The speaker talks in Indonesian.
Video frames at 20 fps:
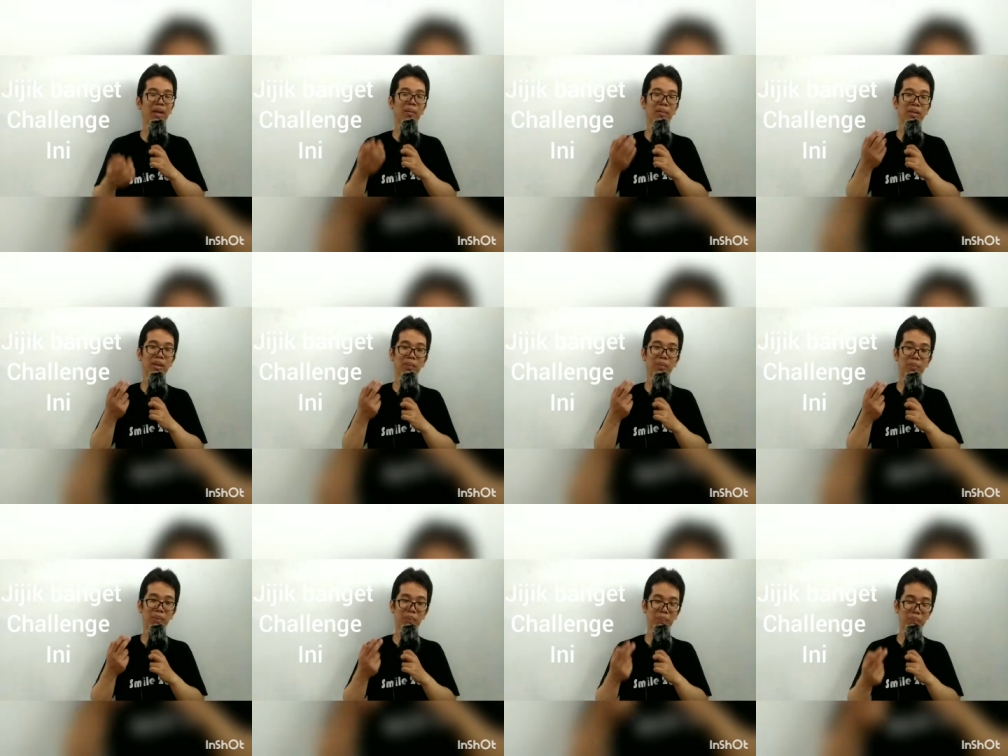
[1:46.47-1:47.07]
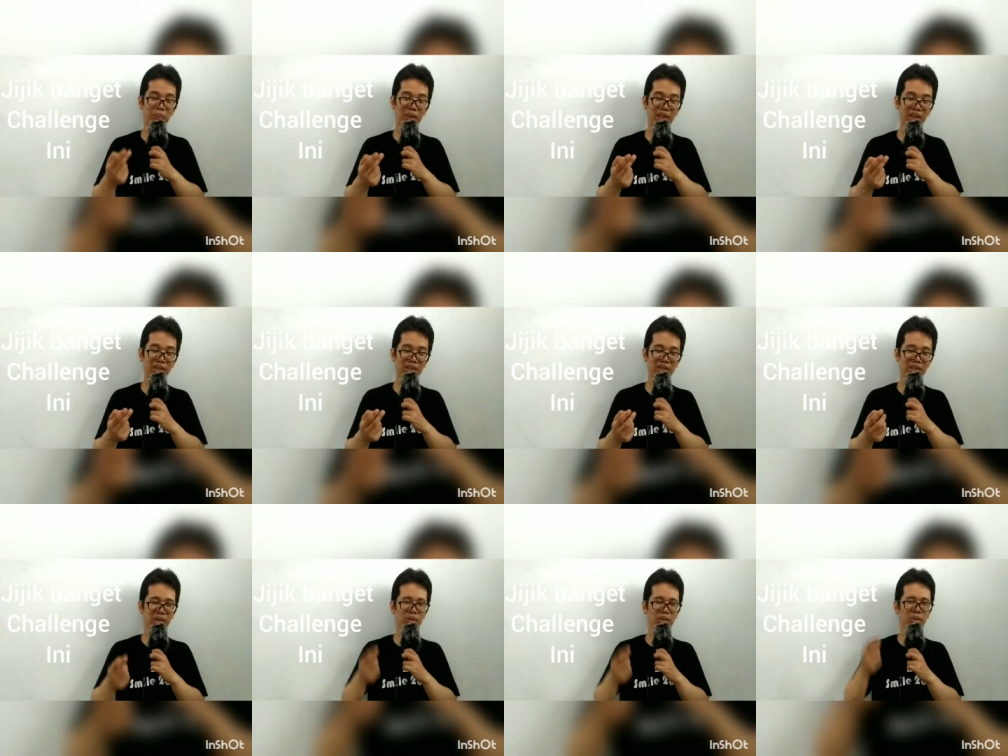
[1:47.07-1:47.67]
tapi
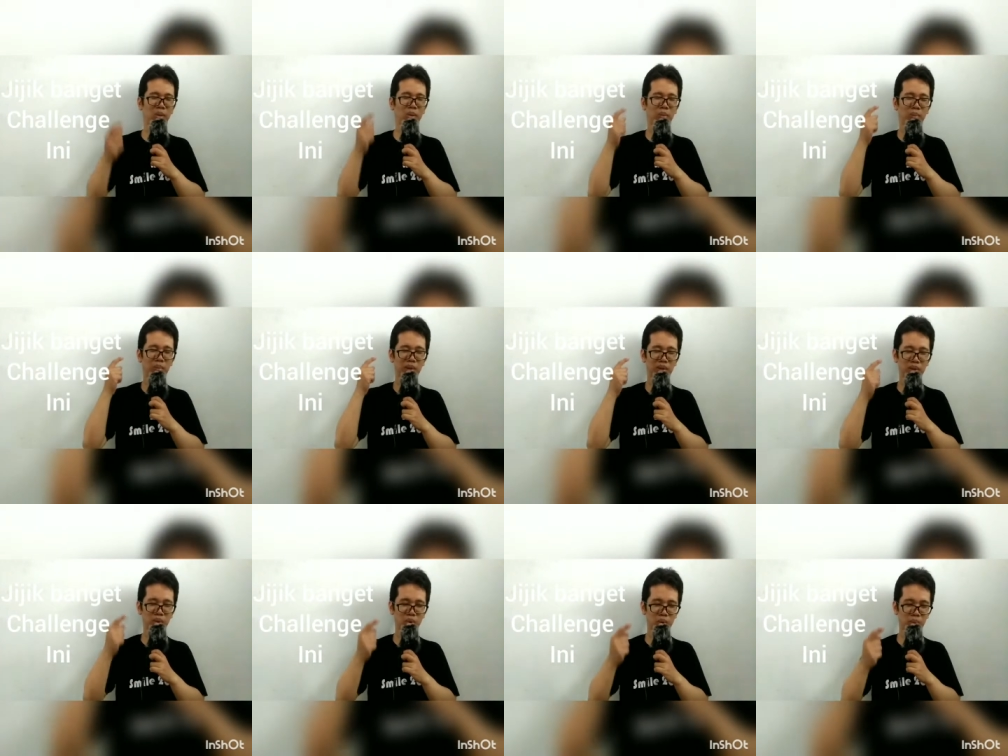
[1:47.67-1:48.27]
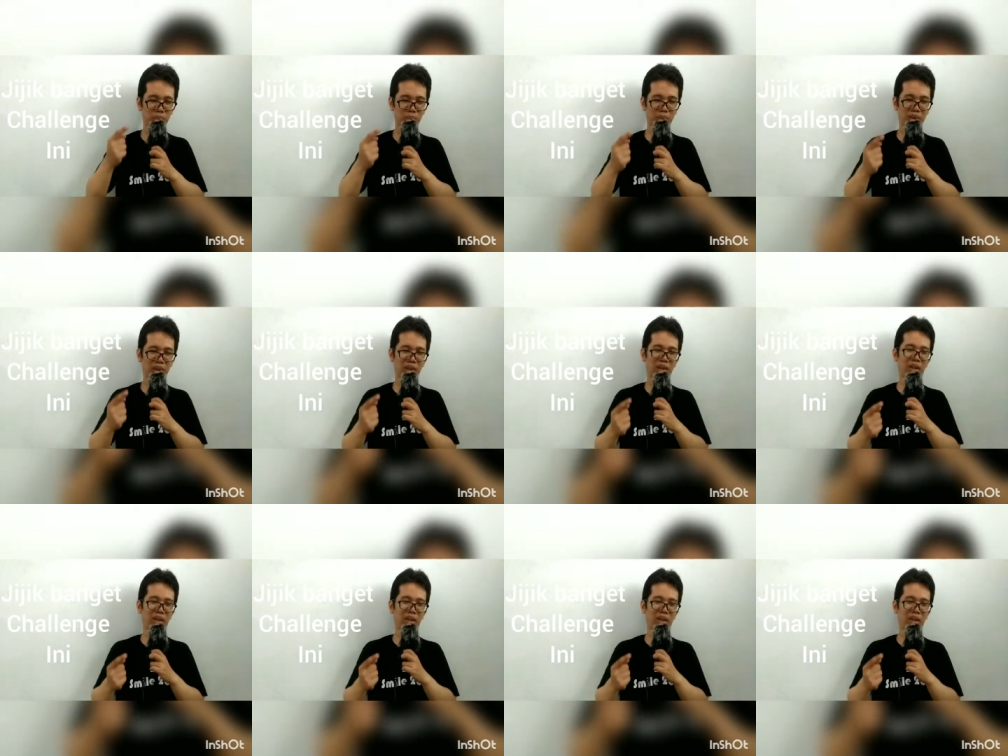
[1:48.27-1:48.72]
please don't be stupid